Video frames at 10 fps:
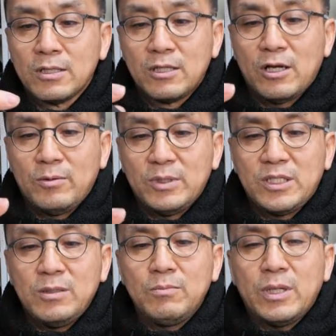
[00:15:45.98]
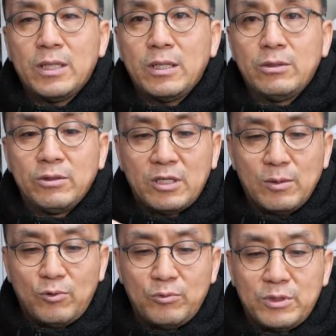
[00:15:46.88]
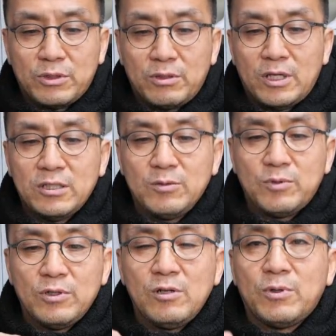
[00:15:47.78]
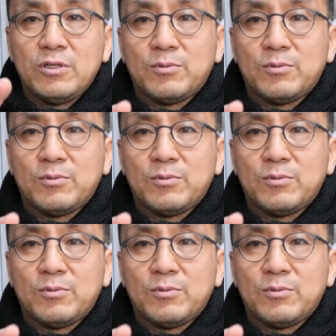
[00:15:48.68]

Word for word: 그 다음에 신발에 이렇게 보면 여러 가지 뭐 1번,